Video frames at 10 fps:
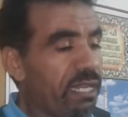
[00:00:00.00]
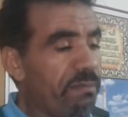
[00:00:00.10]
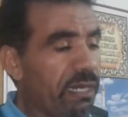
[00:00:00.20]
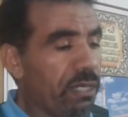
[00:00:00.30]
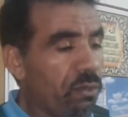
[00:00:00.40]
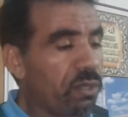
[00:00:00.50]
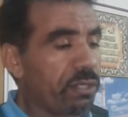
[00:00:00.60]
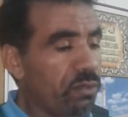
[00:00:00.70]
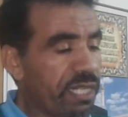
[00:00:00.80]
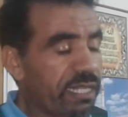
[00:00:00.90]
كما كنقول
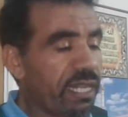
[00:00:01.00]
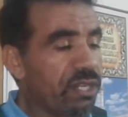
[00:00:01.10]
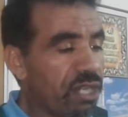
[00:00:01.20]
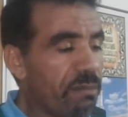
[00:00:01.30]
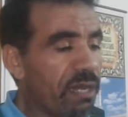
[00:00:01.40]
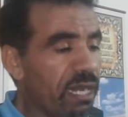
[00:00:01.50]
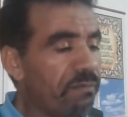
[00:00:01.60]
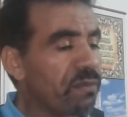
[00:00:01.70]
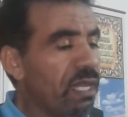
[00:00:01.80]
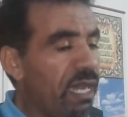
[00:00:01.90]
تكون تغطيه
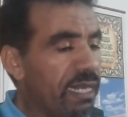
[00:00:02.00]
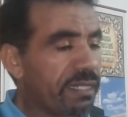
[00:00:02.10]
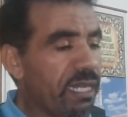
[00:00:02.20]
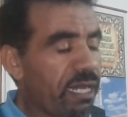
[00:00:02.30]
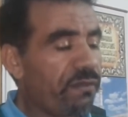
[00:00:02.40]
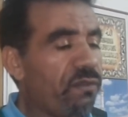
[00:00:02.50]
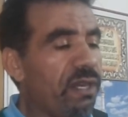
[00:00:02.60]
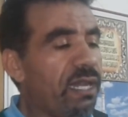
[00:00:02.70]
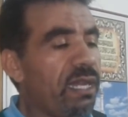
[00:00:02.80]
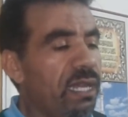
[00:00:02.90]
شامله حتى نخفوا
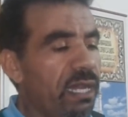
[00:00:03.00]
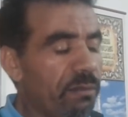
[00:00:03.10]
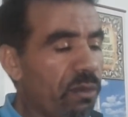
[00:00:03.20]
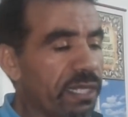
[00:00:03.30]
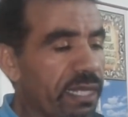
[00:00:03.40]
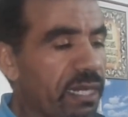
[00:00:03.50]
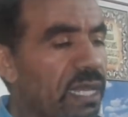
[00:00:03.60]
على المواطن